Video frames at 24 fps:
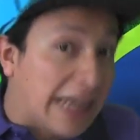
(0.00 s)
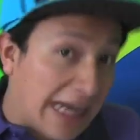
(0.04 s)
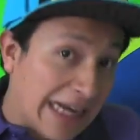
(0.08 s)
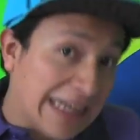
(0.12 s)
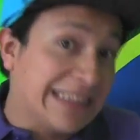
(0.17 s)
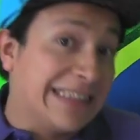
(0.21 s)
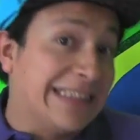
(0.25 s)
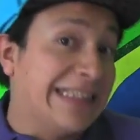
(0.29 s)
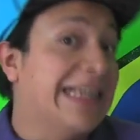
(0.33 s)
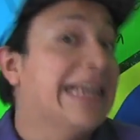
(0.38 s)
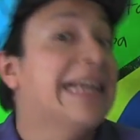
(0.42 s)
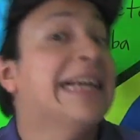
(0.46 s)

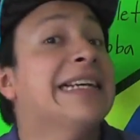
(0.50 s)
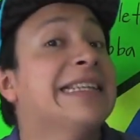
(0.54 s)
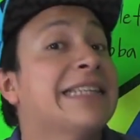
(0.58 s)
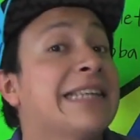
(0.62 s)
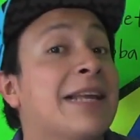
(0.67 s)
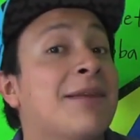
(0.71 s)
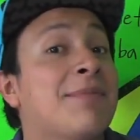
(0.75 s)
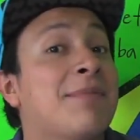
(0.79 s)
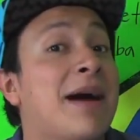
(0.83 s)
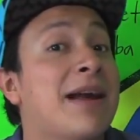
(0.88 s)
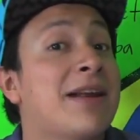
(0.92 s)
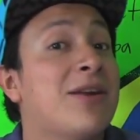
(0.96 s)
Así es,
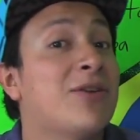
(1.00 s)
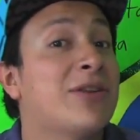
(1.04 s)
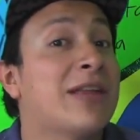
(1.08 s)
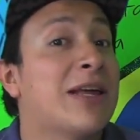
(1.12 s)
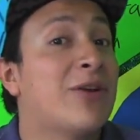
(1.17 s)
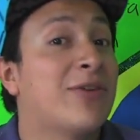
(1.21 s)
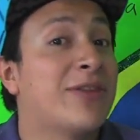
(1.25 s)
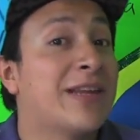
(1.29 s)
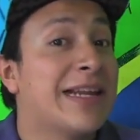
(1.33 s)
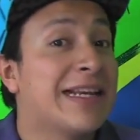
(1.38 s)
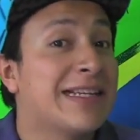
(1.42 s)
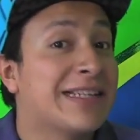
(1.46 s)
hermano, te
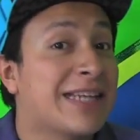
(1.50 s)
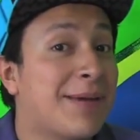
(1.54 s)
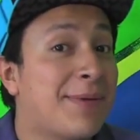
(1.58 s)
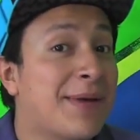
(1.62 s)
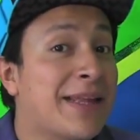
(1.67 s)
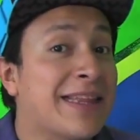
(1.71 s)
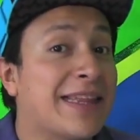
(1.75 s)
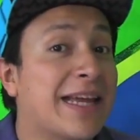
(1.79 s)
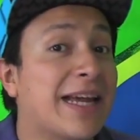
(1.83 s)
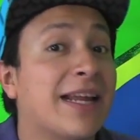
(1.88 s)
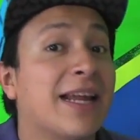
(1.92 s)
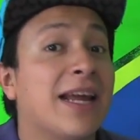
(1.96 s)
lo tenías que
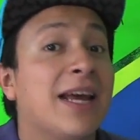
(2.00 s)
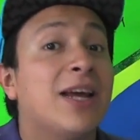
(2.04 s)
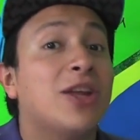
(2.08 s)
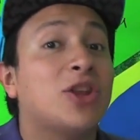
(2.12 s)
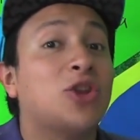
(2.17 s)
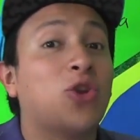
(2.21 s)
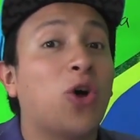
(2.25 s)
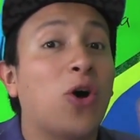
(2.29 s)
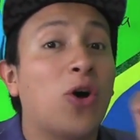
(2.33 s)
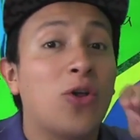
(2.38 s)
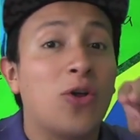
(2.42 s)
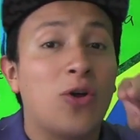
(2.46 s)
aventar
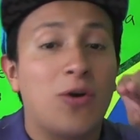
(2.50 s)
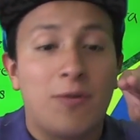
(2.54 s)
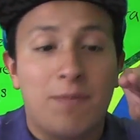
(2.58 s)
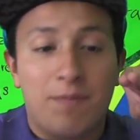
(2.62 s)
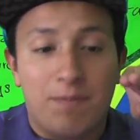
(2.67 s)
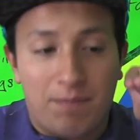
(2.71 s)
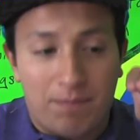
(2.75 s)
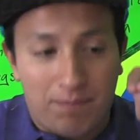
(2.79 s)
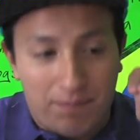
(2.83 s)
todo.